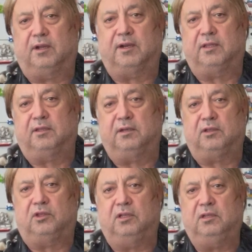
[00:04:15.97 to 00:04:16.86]
araçlar
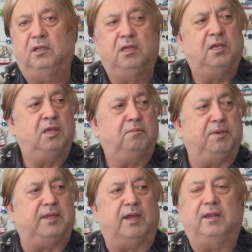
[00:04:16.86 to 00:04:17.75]
için.
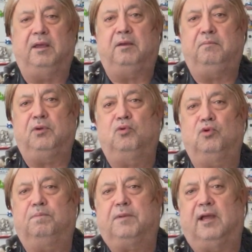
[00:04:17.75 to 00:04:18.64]
Bir tane bir
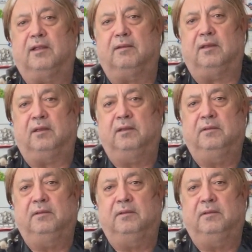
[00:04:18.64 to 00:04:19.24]
grup geldi.